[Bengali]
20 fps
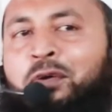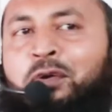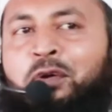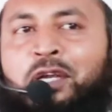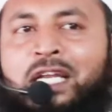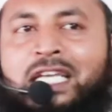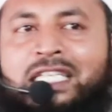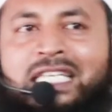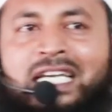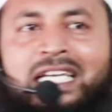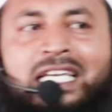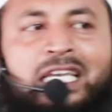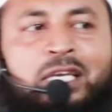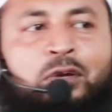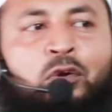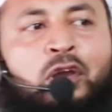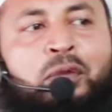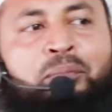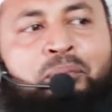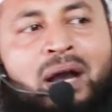করে তাকে
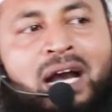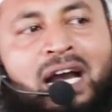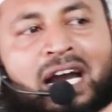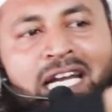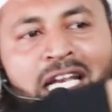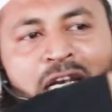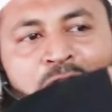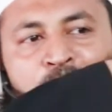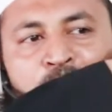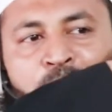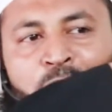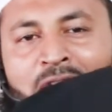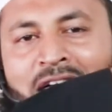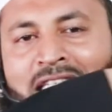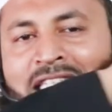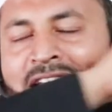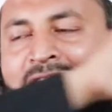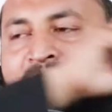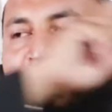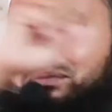ওই পাহাড়ের গুহা
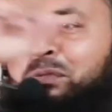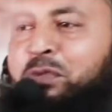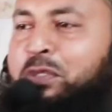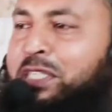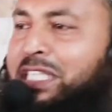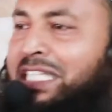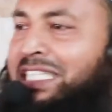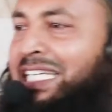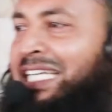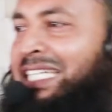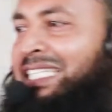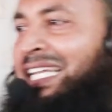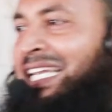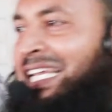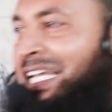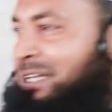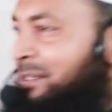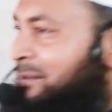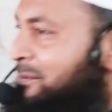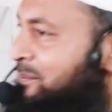থেকে মুক্তি দিয়ে
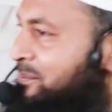দিলেন